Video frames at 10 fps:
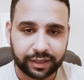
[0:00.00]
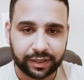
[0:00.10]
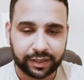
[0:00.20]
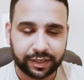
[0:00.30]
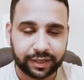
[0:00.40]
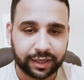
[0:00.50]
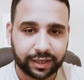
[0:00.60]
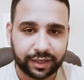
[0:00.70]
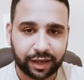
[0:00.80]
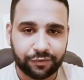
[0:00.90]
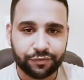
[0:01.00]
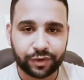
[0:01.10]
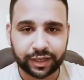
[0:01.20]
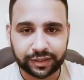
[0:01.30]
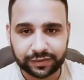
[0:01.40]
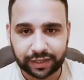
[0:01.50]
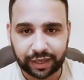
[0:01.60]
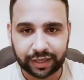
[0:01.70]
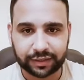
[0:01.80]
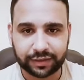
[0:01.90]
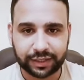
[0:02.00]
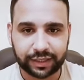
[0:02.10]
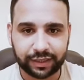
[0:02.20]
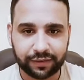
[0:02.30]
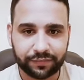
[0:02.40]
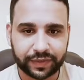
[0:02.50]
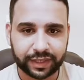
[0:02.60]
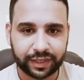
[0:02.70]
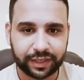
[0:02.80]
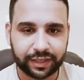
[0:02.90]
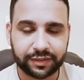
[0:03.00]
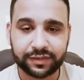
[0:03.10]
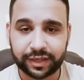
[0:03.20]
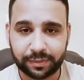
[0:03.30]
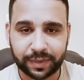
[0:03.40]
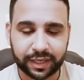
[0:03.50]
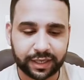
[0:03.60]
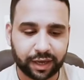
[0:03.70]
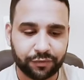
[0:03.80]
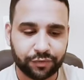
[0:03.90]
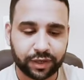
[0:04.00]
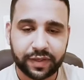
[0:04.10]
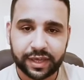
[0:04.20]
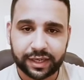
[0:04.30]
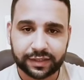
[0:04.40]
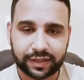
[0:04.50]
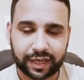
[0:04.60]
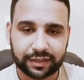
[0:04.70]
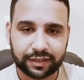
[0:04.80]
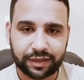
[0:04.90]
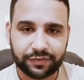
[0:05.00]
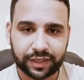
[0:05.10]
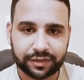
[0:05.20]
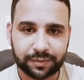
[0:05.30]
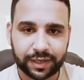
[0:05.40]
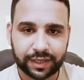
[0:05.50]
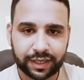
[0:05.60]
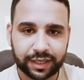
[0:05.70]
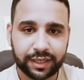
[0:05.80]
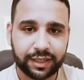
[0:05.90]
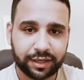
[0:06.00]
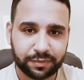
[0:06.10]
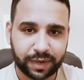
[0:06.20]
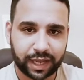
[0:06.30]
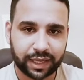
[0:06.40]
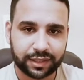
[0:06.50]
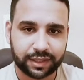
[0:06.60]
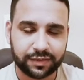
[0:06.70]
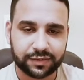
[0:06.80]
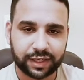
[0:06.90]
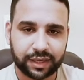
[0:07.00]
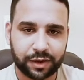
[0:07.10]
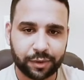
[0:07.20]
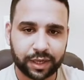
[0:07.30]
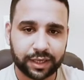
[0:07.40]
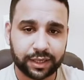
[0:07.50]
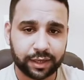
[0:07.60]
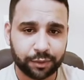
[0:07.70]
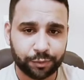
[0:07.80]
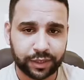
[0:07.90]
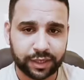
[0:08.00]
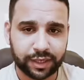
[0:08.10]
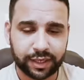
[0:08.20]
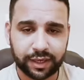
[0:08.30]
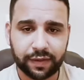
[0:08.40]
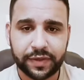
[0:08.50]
الناريه عفوا اذا حطينا النساء المائية عفوا إذا حطينا في اعتبارنا إن رتم حياة النساء الهوائية والنارية